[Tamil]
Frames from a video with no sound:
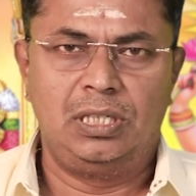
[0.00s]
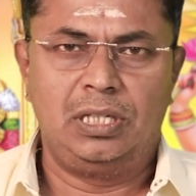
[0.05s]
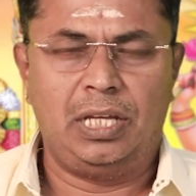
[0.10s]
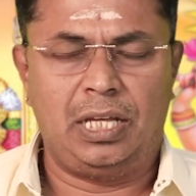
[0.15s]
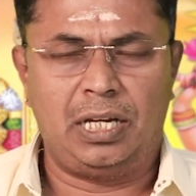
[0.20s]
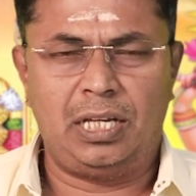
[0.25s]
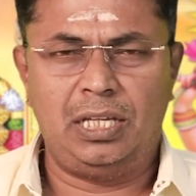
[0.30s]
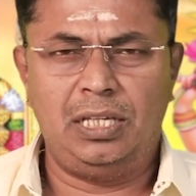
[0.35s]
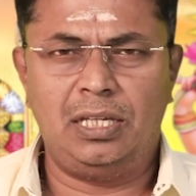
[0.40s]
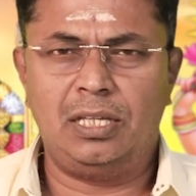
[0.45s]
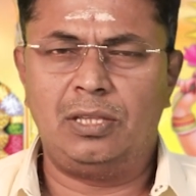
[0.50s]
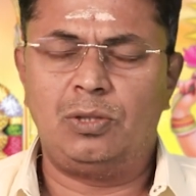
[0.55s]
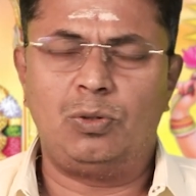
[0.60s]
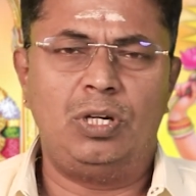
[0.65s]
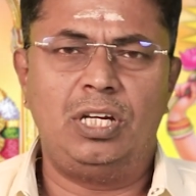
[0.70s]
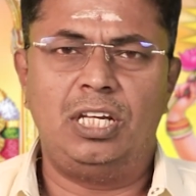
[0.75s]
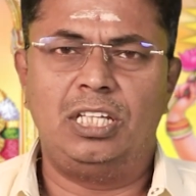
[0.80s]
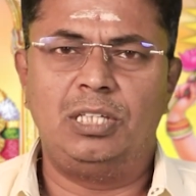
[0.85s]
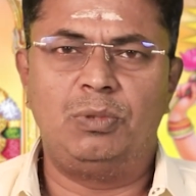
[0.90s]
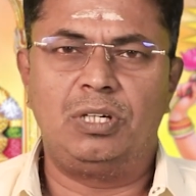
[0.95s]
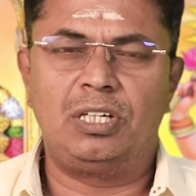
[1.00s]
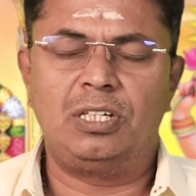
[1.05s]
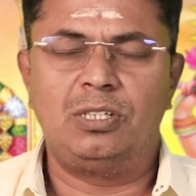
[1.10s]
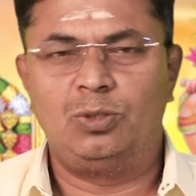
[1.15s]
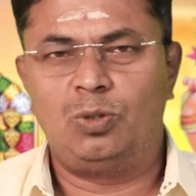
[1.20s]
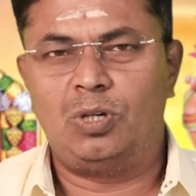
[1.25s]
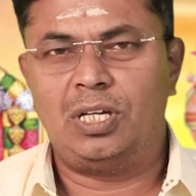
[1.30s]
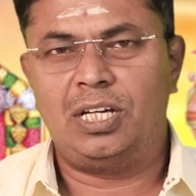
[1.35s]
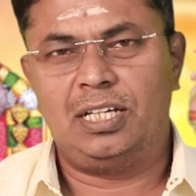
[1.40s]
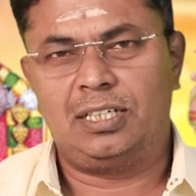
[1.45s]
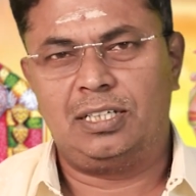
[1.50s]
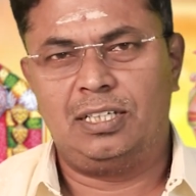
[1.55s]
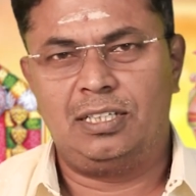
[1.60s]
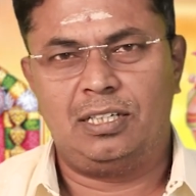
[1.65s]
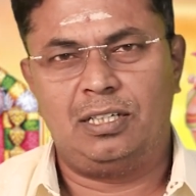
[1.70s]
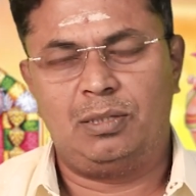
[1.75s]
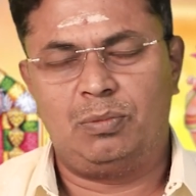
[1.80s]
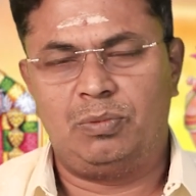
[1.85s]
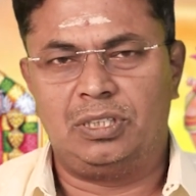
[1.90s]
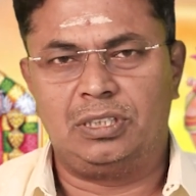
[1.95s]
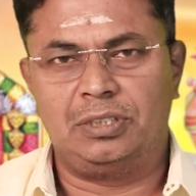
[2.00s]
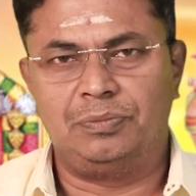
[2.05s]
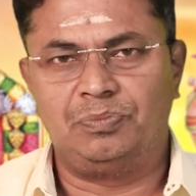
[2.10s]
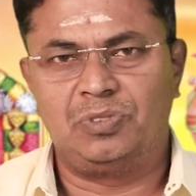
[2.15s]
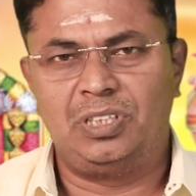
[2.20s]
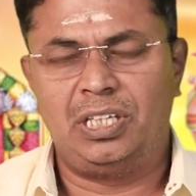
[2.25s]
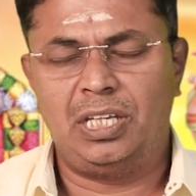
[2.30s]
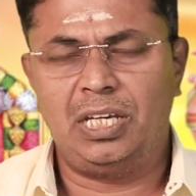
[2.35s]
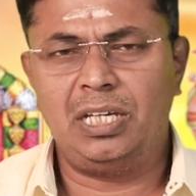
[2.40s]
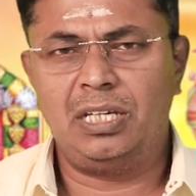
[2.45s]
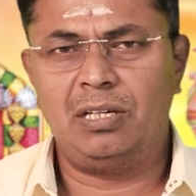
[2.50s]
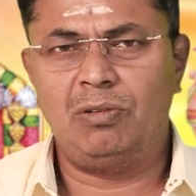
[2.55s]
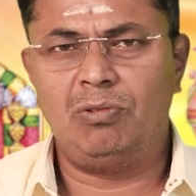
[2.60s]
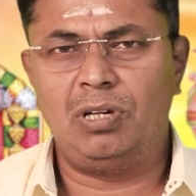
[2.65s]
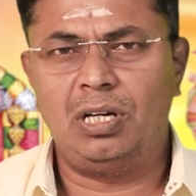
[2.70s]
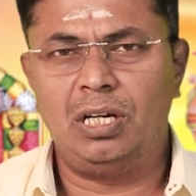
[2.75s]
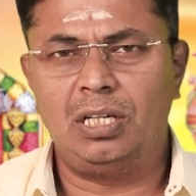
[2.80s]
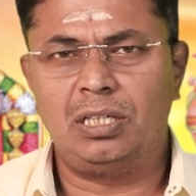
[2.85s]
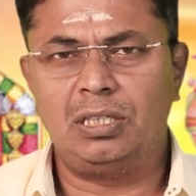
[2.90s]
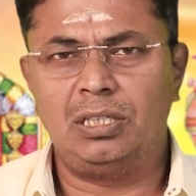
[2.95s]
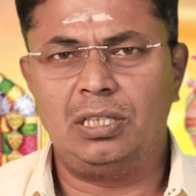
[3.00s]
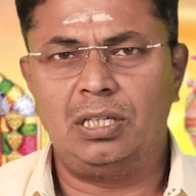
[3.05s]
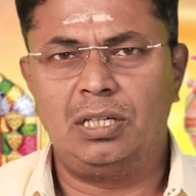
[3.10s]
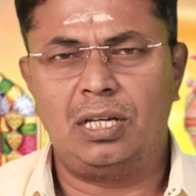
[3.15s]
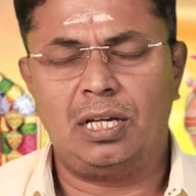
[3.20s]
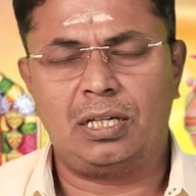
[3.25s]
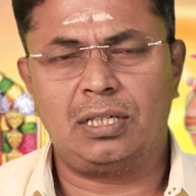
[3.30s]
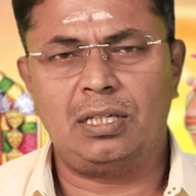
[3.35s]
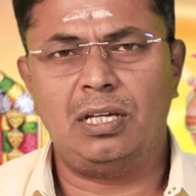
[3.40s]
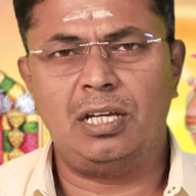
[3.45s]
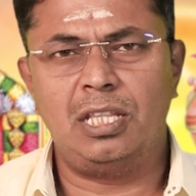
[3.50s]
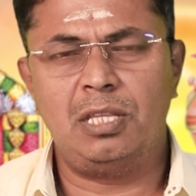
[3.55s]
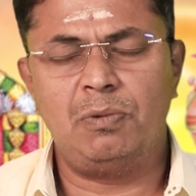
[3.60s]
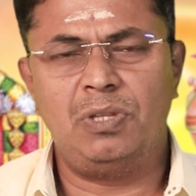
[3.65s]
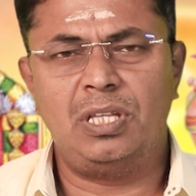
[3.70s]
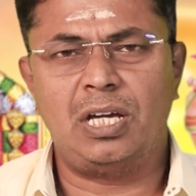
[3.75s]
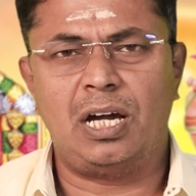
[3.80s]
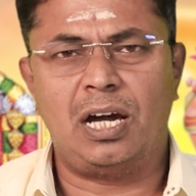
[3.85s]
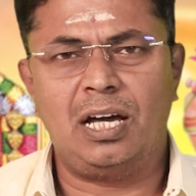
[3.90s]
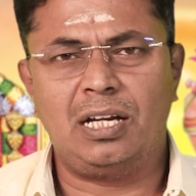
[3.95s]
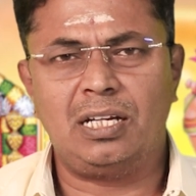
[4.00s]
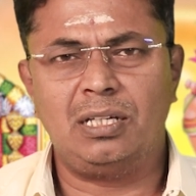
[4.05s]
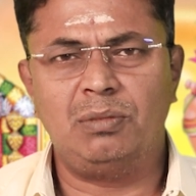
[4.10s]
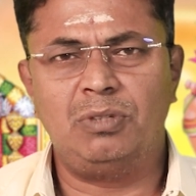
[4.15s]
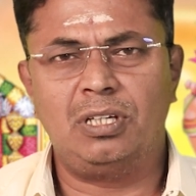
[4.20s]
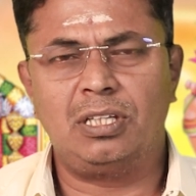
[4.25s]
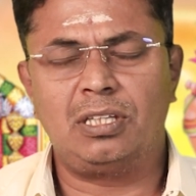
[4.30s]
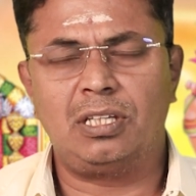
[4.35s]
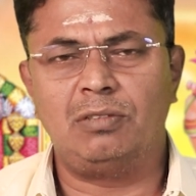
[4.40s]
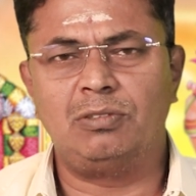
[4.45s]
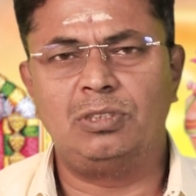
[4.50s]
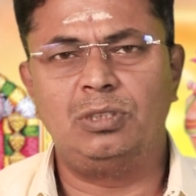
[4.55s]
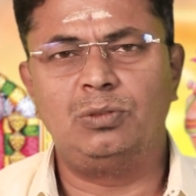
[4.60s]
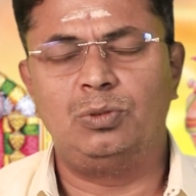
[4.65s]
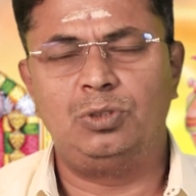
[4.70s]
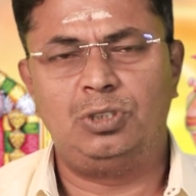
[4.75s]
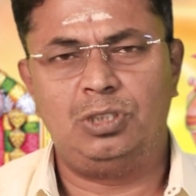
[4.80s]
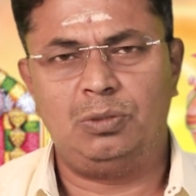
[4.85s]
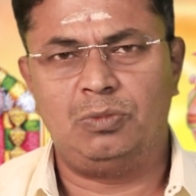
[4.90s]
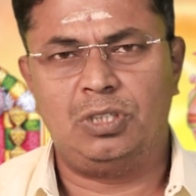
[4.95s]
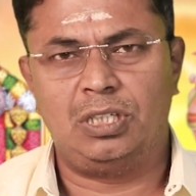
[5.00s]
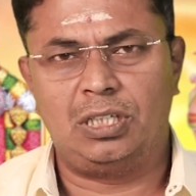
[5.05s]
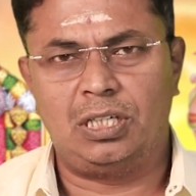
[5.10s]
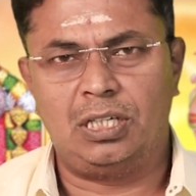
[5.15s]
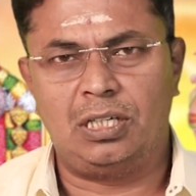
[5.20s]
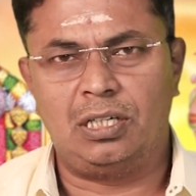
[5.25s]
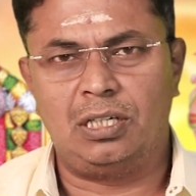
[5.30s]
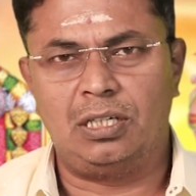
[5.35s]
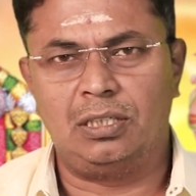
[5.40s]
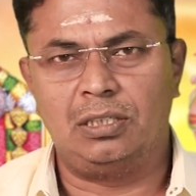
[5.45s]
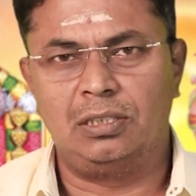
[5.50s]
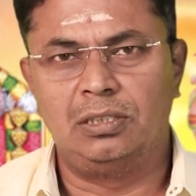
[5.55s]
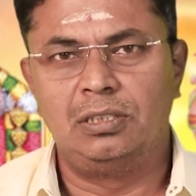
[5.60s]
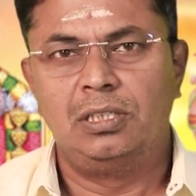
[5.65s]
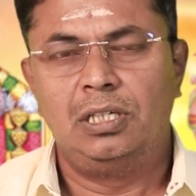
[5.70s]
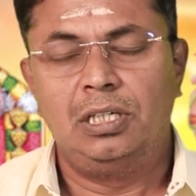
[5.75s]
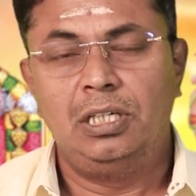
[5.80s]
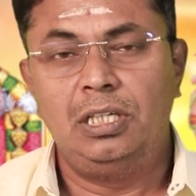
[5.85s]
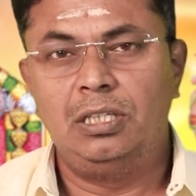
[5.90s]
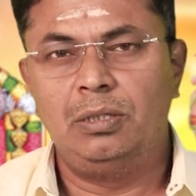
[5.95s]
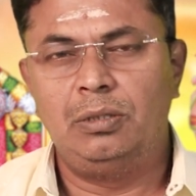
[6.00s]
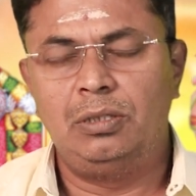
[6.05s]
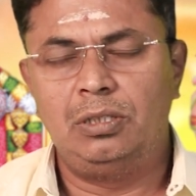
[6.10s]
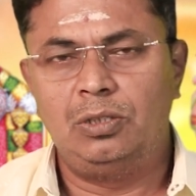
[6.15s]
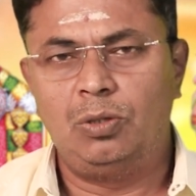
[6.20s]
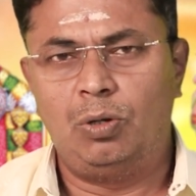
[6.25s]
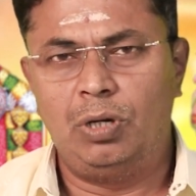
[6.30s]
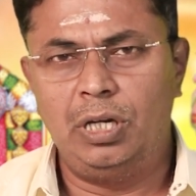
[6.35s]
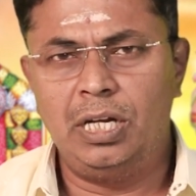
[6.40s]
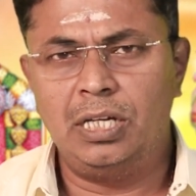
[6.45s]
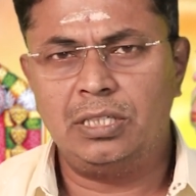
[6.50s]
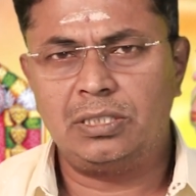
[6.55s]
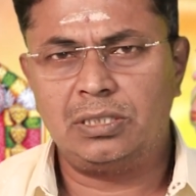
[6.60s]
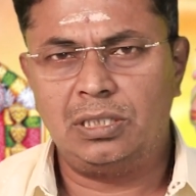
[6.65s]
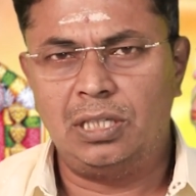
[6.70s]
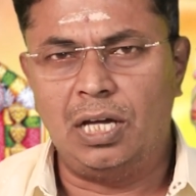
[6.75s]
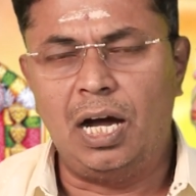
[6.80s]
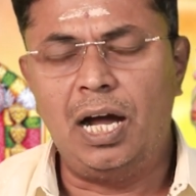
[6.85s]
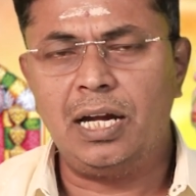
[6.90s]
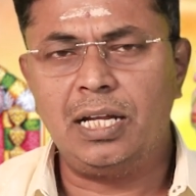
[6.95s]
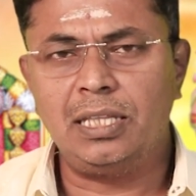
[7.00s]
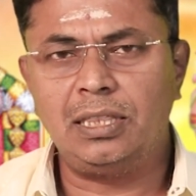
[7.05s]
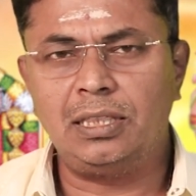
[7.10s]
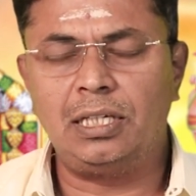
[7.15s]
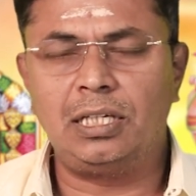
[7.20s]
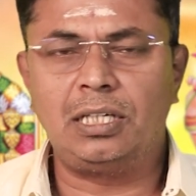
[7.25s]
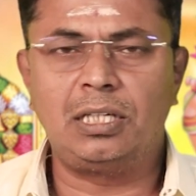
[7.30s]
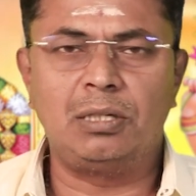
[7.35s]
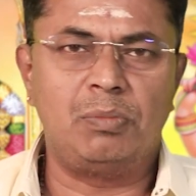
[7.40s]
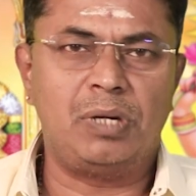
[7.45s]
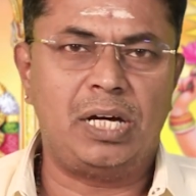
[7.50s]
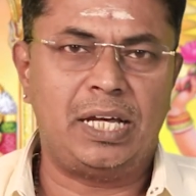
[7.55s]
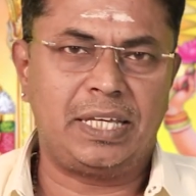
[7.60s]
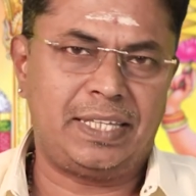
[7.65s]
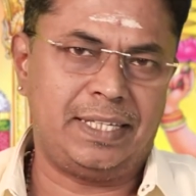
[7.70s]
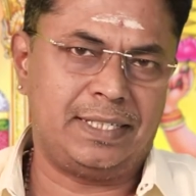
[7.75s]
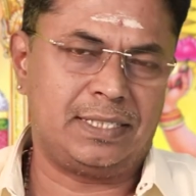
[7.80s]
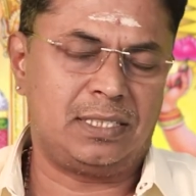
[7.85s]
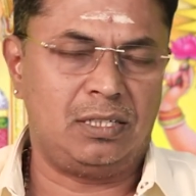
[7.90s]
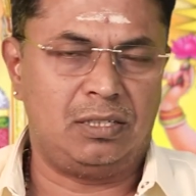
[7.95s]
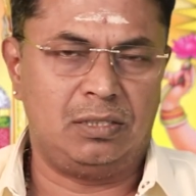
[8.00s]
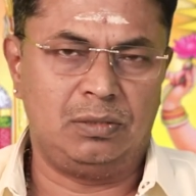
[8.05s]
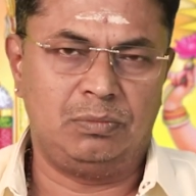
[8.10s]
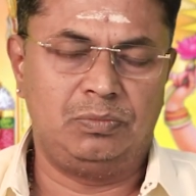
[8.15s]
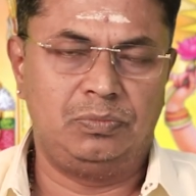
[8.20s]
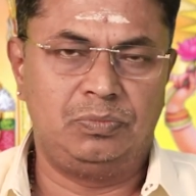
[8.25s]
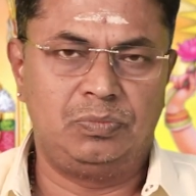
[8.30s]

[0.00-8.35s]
நிறைய தொழிலதிபர்கள் துலா லக்னத்தில் இருப்பாங்க ஏன் இவங்களுக்கு லக்னாதிபதி ஆறாம் இடத்துல வந்து உச்சமாகிறாருன்னா இது தொழில் ஸ்தானத்திற்கு பாக்கியஸ்தான்